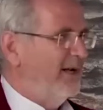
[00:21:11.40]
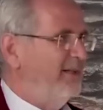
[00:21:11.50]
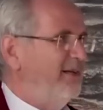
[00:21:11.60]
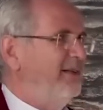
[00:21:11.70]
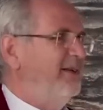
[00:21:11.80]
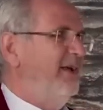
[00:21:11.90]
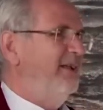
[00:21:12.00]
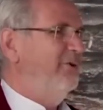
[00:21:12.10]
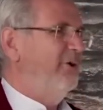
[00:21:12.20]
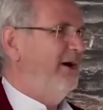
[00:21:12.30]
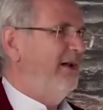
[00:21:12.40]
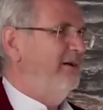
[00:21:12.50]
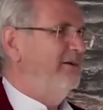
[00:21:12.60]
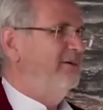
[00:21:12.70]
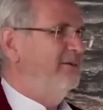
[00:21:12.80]
Rente
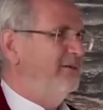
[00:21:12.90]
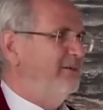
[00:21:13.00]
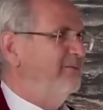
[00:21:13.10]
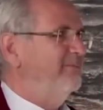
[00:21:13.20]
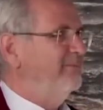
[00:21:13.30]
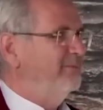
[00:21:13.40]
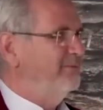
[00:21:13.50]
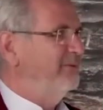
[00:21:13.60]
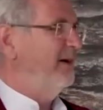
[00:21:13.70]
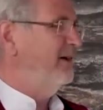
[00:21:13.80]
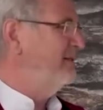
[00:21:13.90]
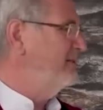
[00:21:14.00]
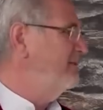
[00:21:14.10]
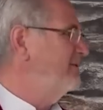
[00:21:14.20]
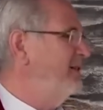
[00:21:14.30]
entgegentorkeln. Und ja,
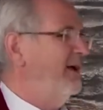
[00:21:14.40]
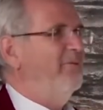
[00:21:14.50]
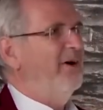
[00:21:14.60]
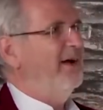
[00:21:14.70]
das ist halt einfach